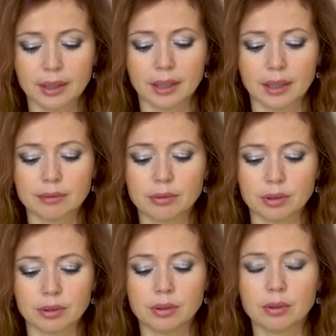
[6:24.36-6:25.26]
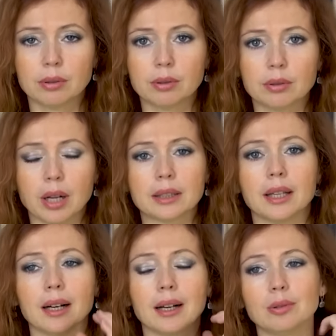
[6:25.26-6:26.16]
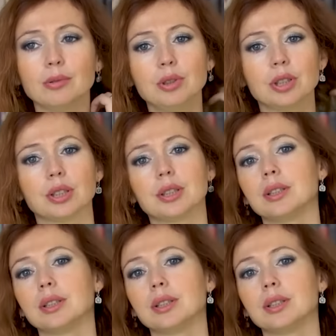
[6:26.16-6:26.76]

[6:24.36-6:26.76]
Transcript: принимала поздравления от поклонников и коллег,